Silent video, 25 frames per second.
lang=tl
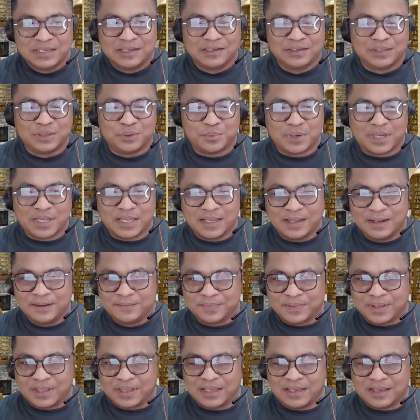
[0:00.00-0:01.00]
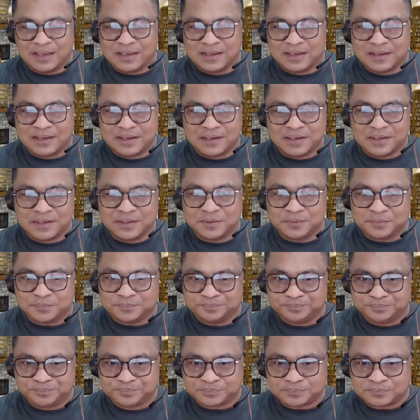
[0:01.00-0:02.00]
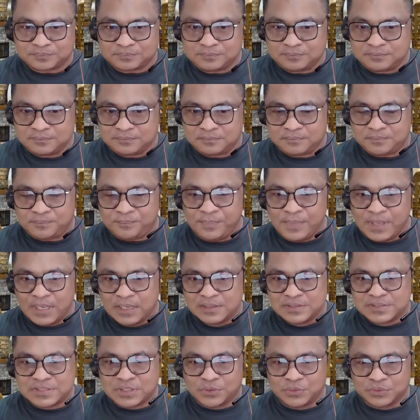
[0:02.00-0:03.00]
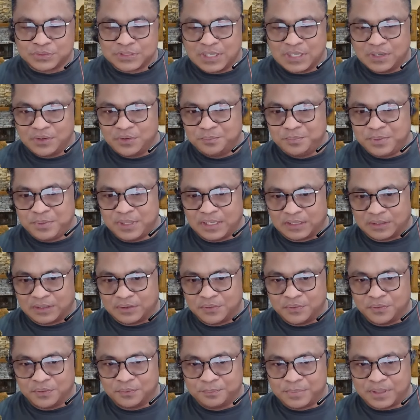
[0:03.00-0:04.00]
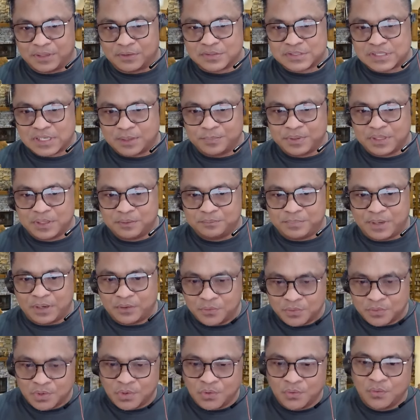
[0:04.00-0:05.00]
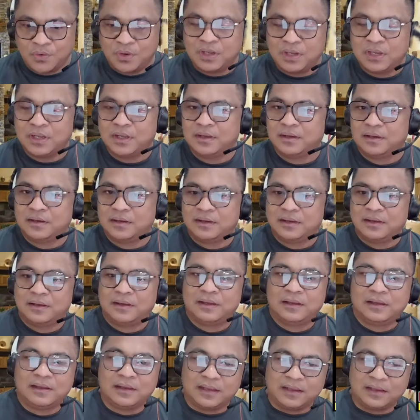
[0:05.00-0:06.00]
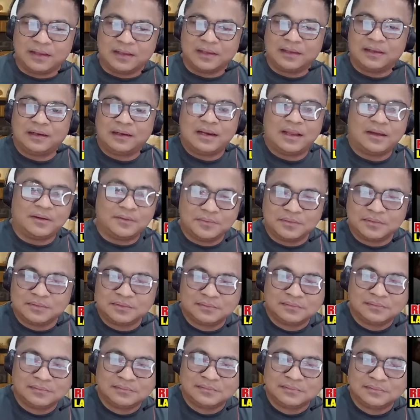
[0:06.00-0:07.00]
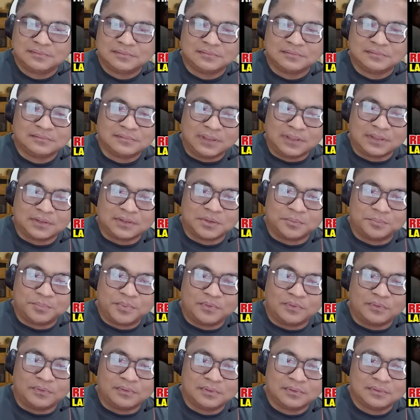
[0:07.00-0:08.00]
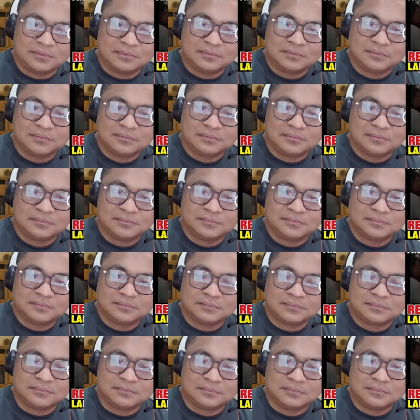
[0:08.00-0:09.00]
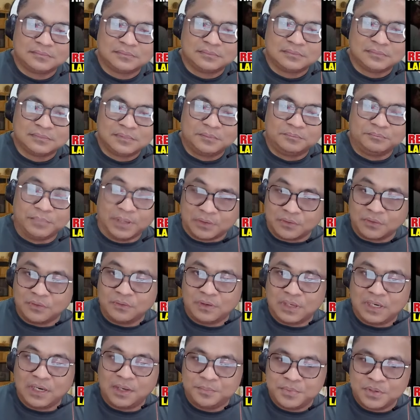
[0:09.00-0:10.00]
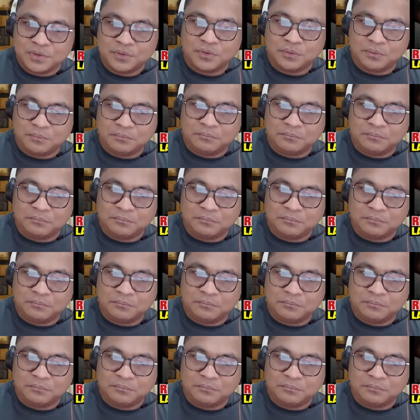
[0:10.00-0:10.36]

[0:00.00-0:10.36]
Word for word: 'Di ba? Eh sagot ng gobyerno. Pero sabi ng pangulo, eh nako, eto po oh. Pero alam niyo ho,